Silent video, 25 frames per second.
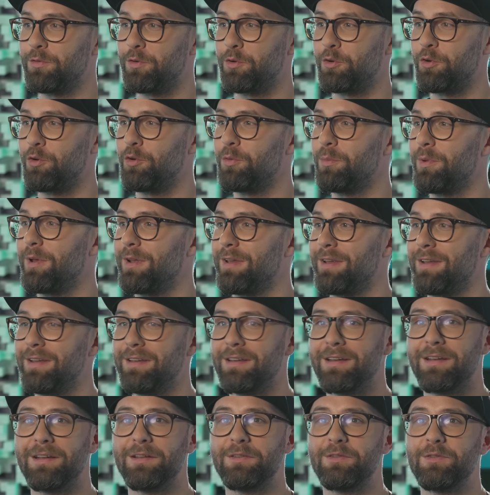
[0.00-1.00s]
für Krömer die
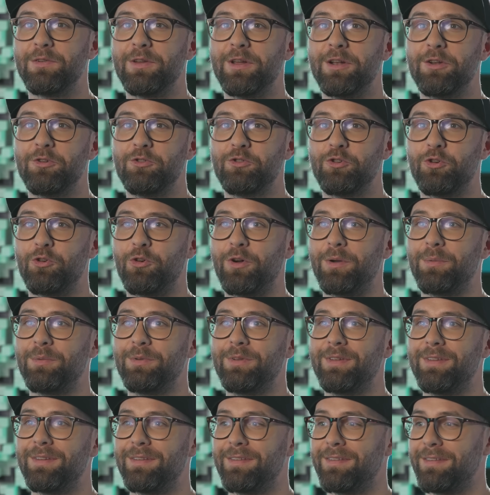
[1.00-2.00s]
internationale Show, habe
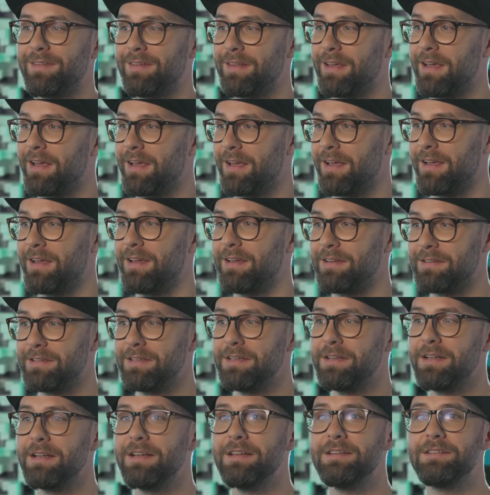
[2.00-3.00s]
ich das äh,
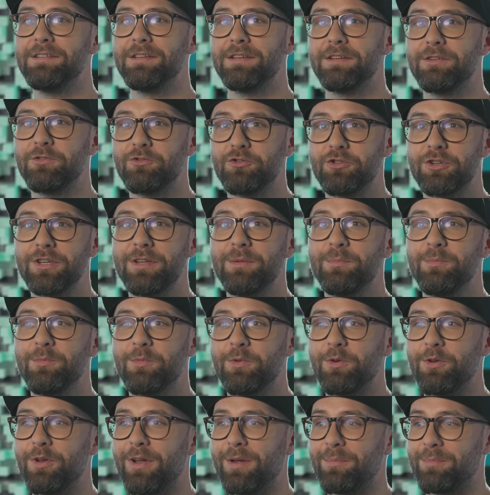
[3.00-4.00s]
Titelliedchen geschrieben
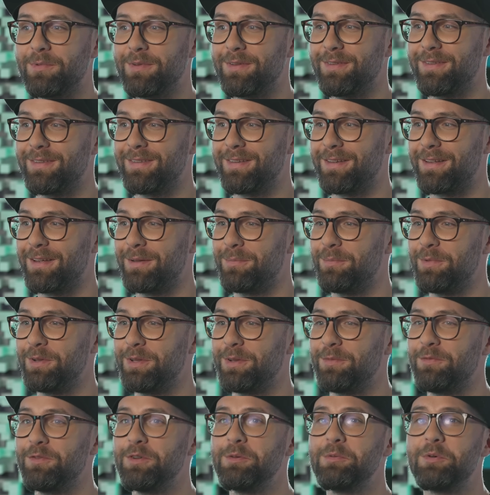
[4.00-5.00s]
und habe das äh,
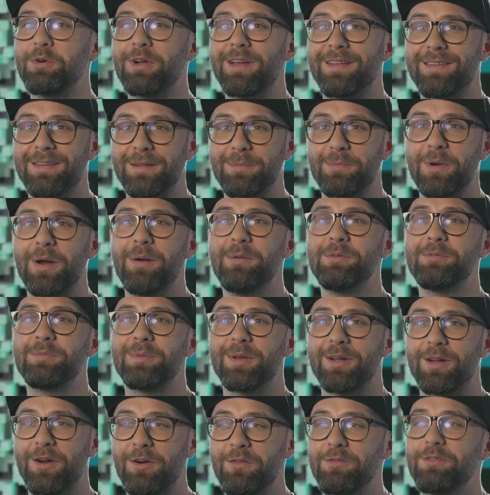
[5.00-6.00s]
mit dem Filmorchester
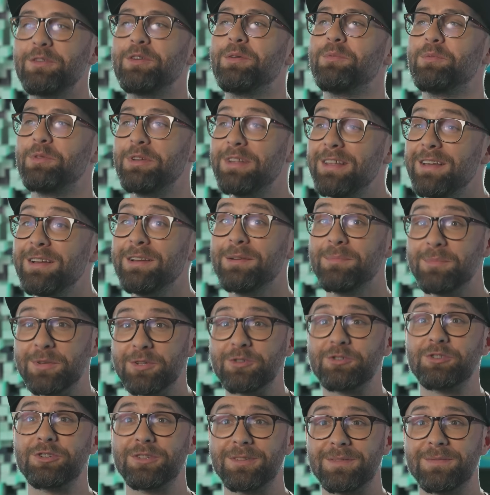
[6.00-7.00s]
Babelsberg aufgenommen und hier gemischt.